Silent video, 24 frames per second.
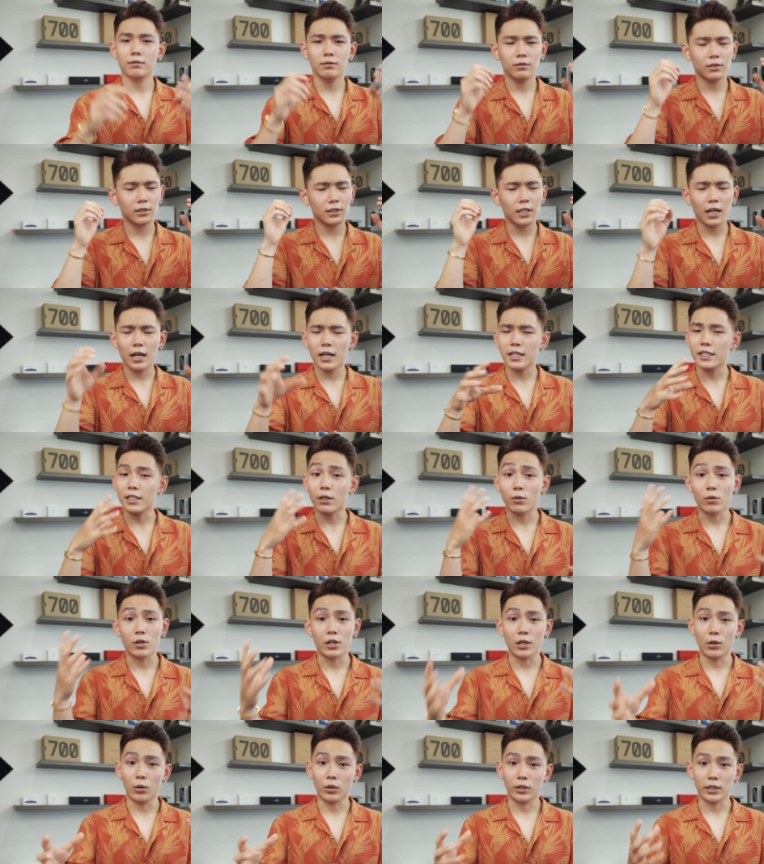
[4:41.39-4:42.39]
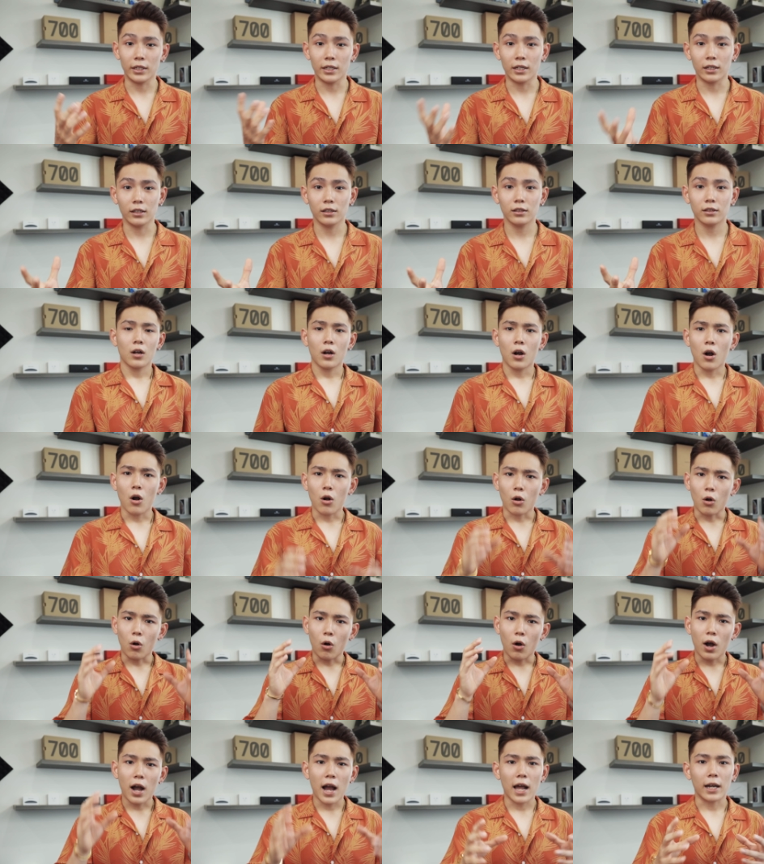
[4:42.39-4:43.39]
rất là nhiều người nổi tiếng họ
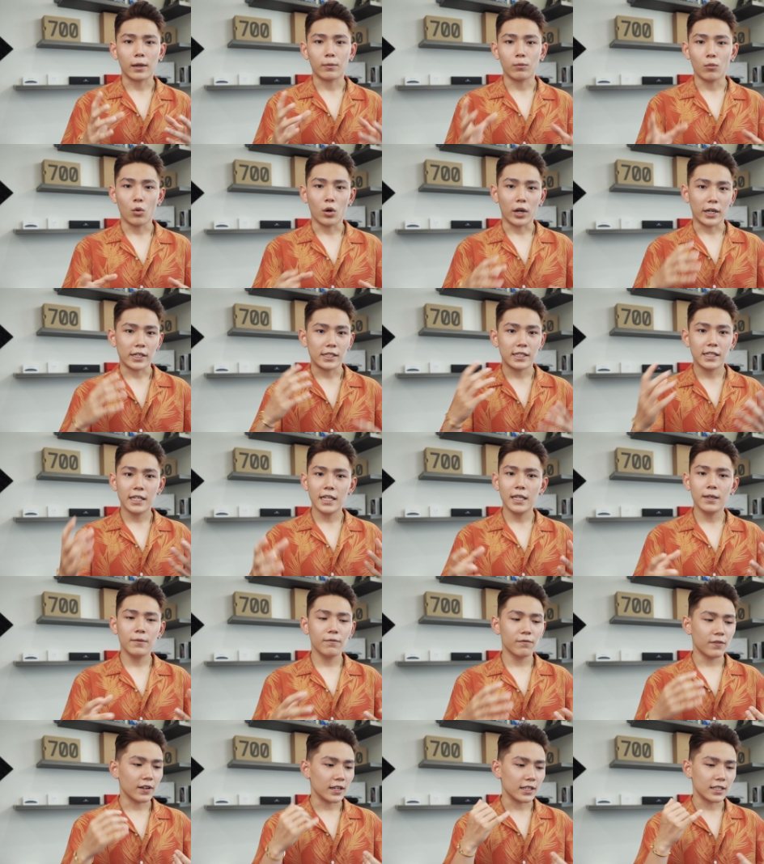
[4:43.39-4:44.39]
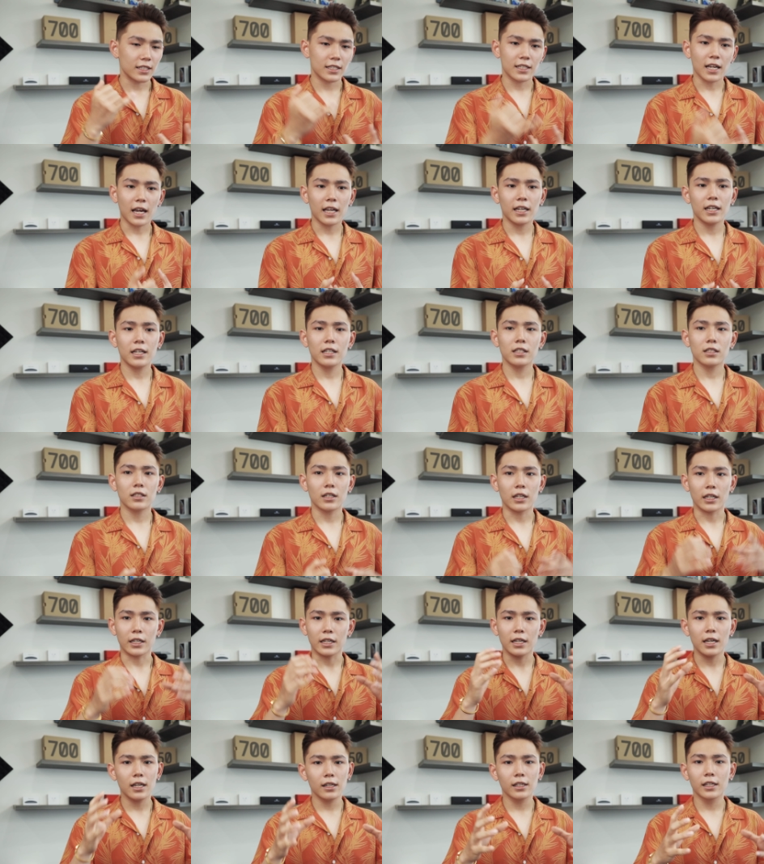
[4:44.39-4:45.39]
có hẳn một cái team về stylist để
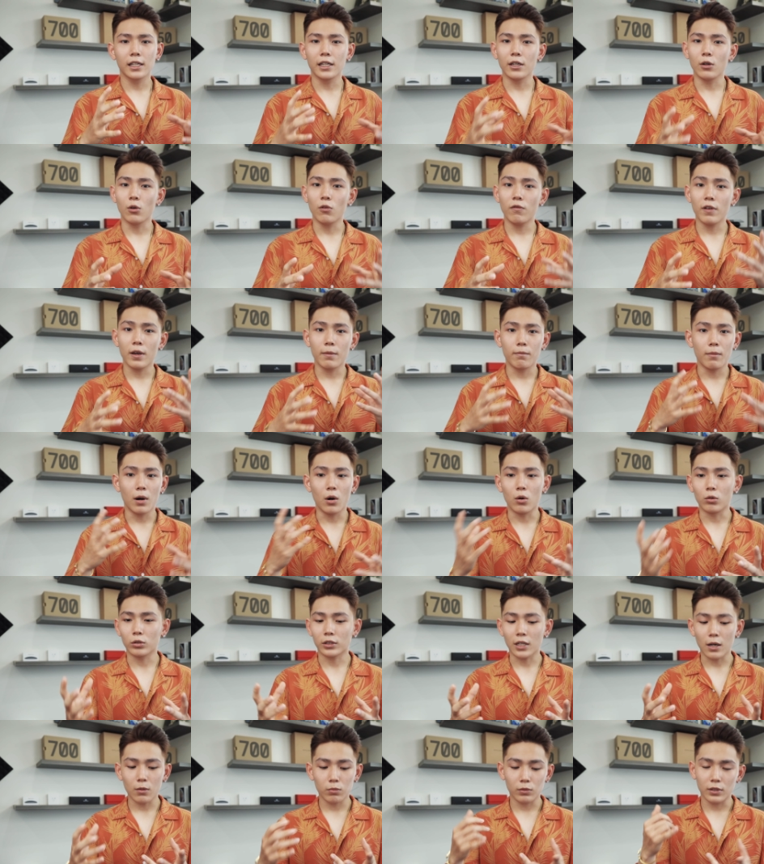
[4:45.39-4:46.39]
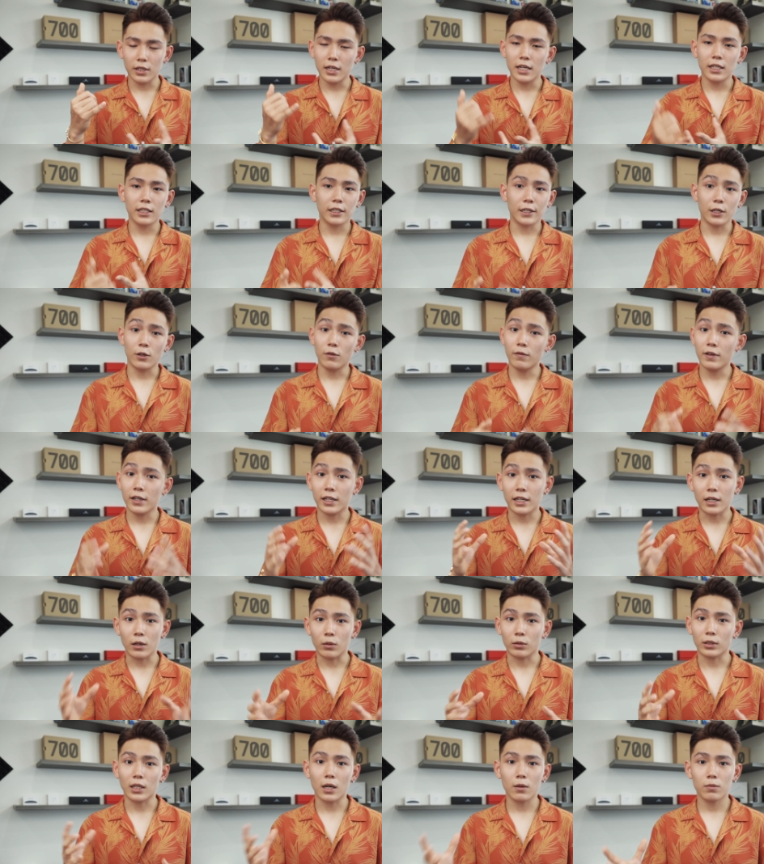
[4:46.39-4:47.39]
nghiên cứu về màu tóc nghiên cứu về
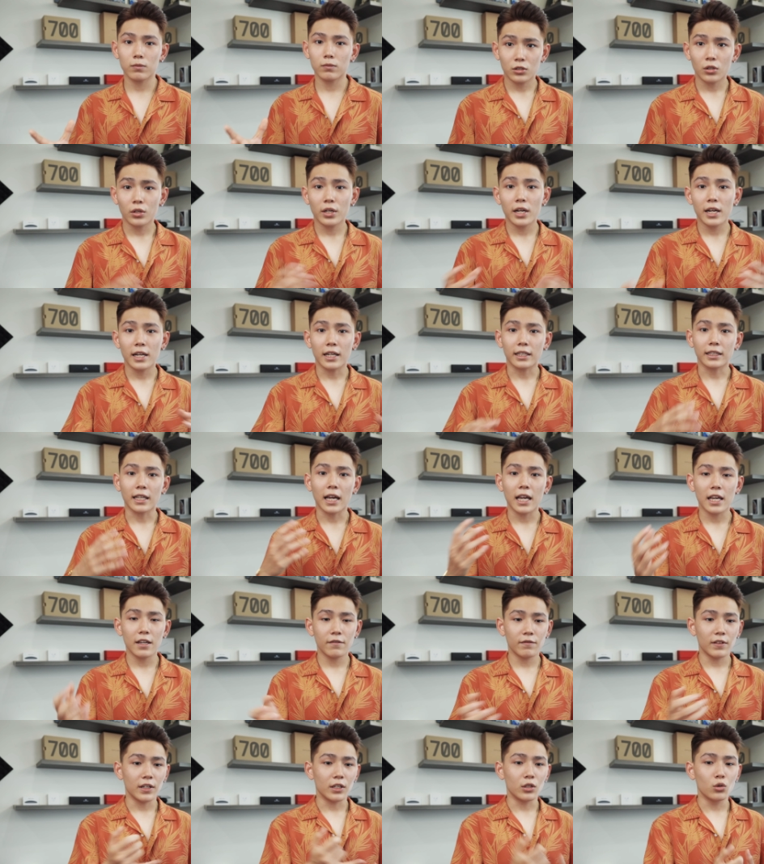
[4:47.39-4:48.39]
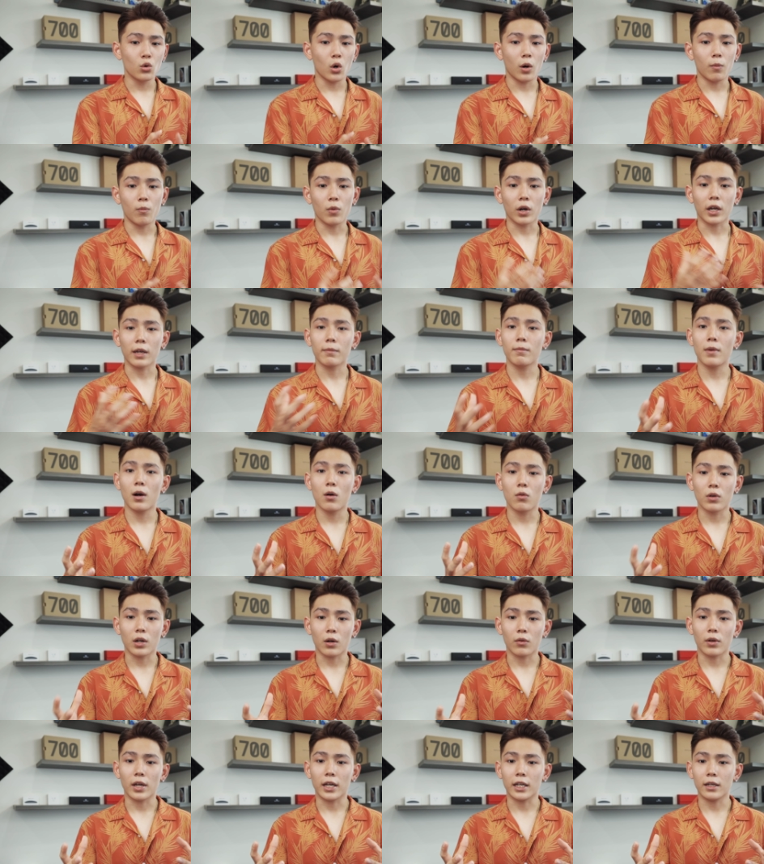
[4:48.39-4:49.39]
kiểu tóc cho nên là thay vì nhuộm một cái màu
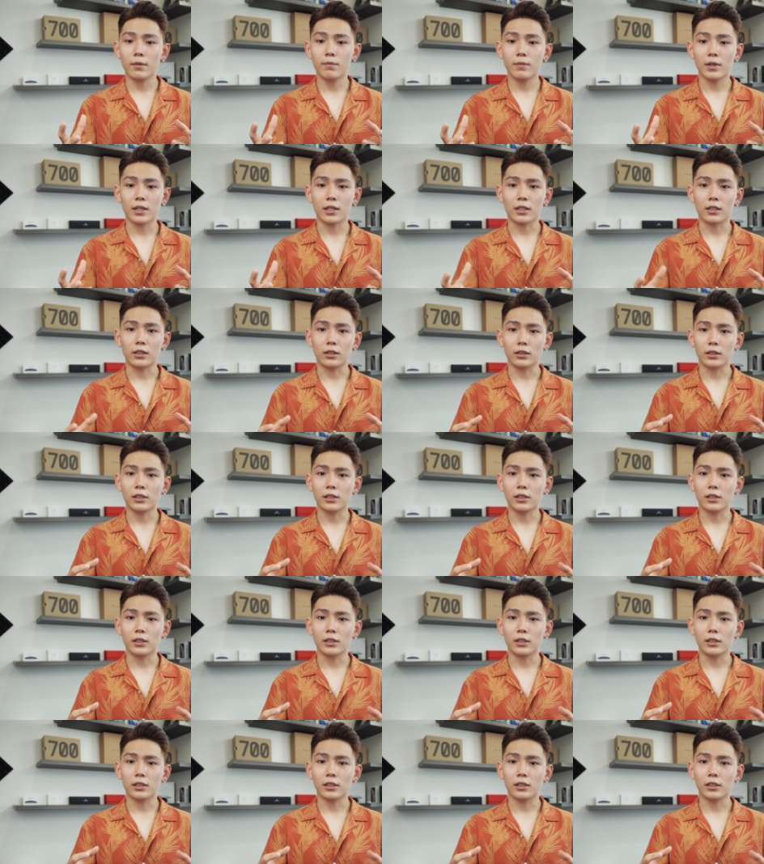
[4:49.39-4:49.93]
nào đấy mà